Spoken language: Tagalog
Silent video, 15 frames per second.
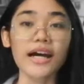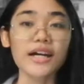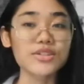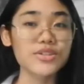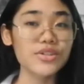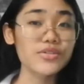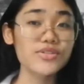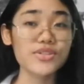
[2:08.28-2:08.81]

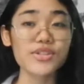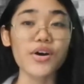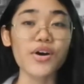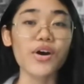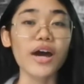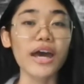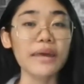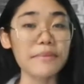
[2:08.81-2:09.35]
Ang Jones
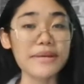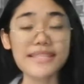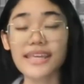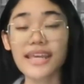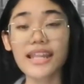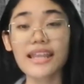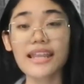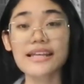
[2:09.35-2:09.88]
Law ay
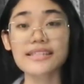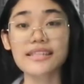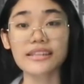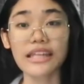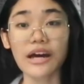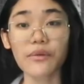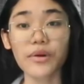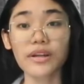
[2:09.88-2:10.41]
mas kilala sa
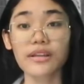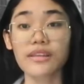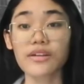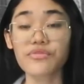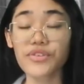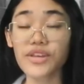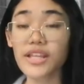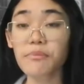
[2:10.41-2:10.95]
tawag na
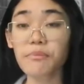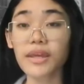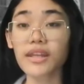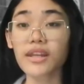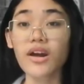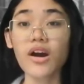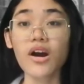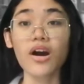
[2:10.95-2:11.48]
the
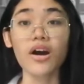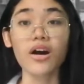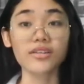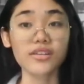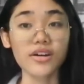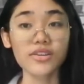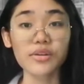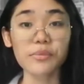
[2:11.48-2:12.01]
Philippine
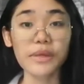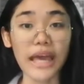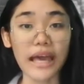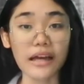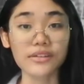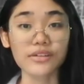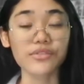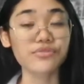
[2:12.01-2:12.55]
Autonomy
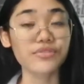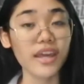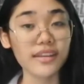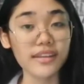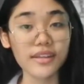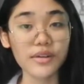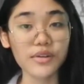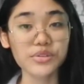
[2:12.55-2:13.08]
Act of
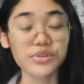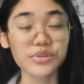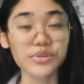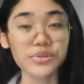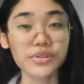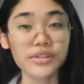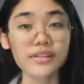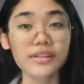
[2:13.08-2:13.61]

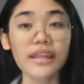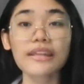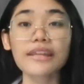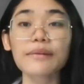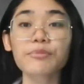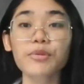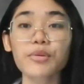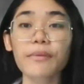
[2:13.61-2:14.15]
1902 na
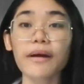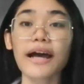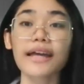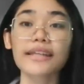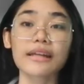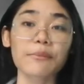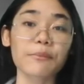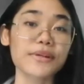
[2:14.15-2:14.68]

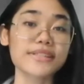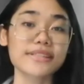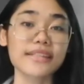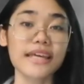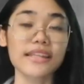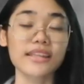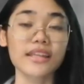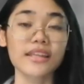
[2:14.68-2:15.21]
inaprobahan ng
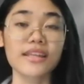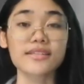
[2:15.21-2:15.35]
presidente